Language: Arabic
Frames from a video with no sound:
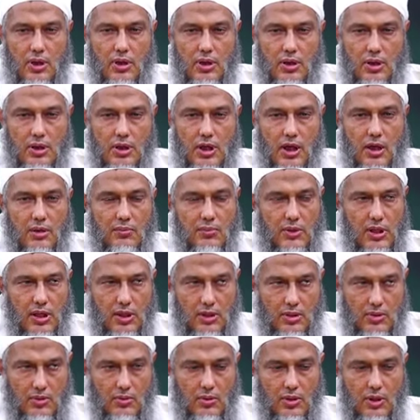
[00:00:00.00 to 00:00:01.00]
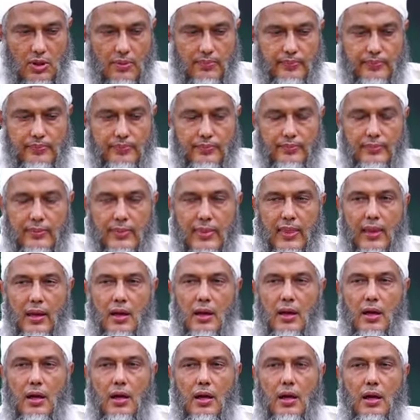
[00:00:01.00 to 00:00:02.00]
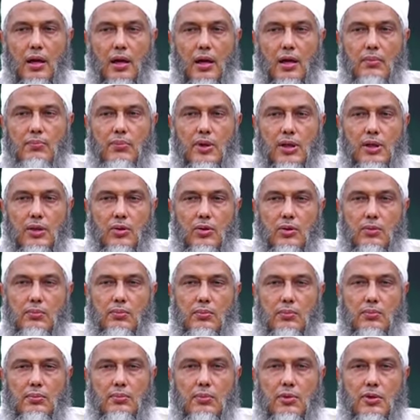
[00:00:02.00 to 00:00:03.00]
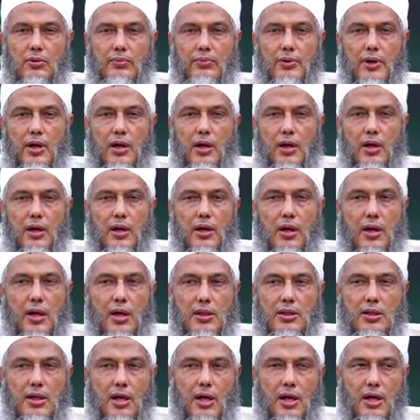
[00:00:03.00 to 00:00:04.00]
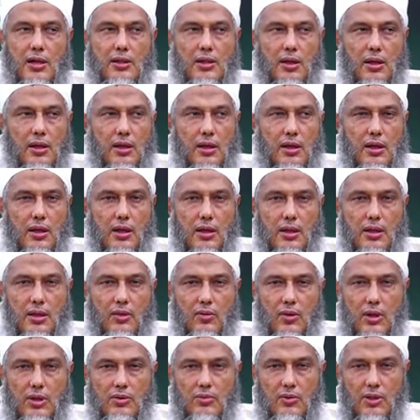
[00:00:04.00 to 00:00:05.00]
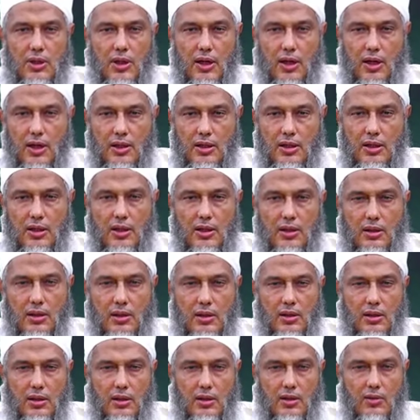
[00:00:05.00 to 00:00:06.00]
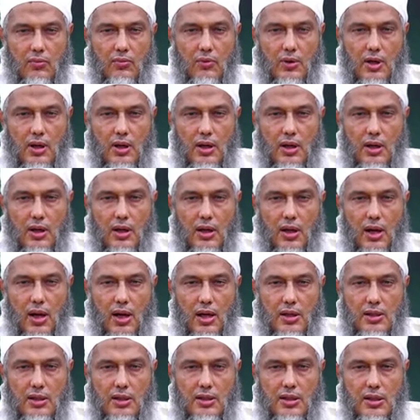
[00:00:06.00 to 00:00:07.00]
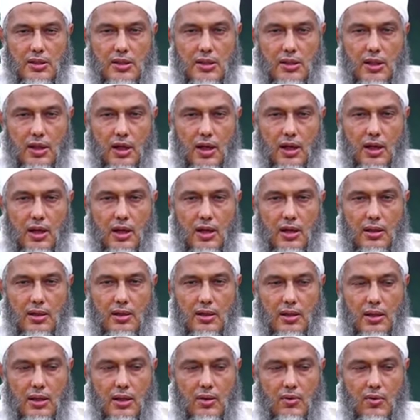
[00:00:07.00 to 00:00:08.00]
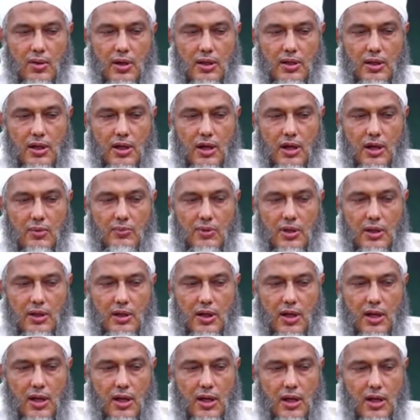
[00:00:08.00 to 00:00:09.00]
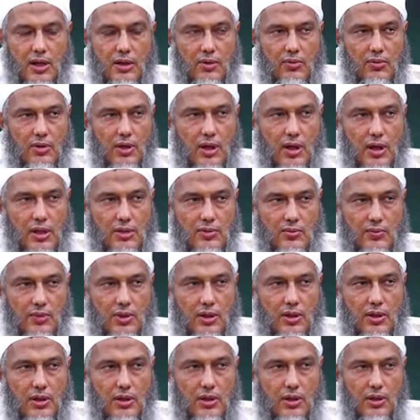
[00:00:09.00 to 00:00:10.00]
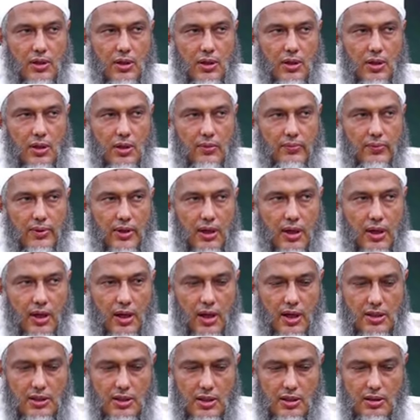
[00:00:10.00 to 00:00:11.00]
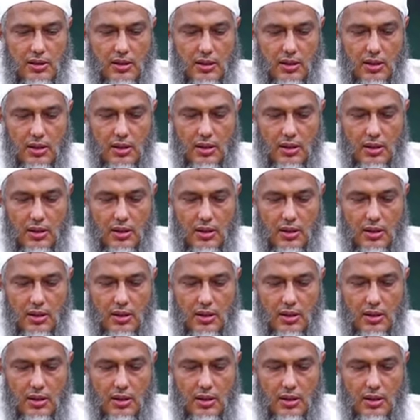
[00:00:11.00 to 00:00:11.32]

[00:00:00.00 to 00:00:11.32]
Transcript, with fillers: رجال آه، من أهل السنة آه، أما اليوم فقد جاءت الثورة الإيرانية وأرادت تصدير ثورتها بالإكراه والغزو فغزت